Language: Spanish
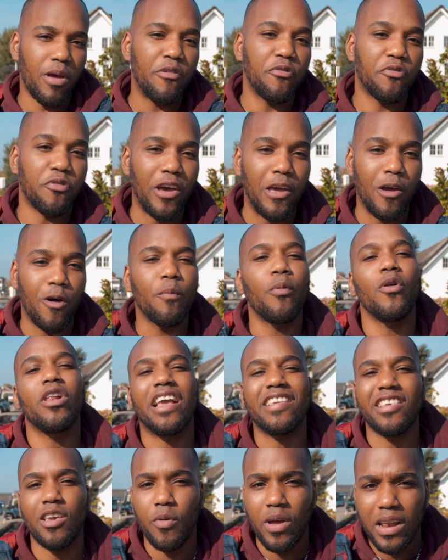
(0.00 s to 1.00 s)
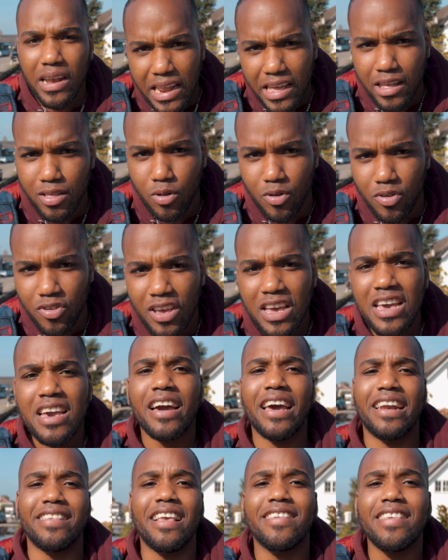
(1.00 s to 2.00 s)
vean feos, porque se ven lindos.
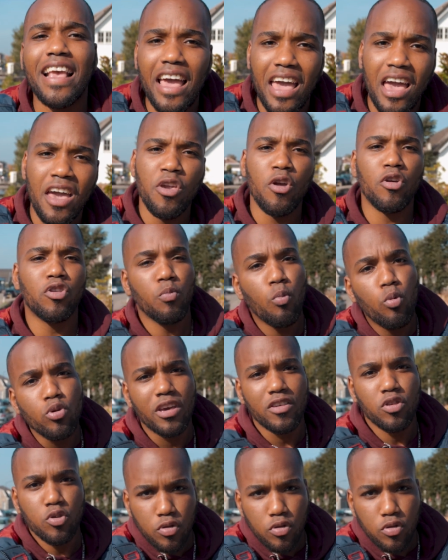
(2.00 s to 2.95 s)
Gracias a ellos, muchas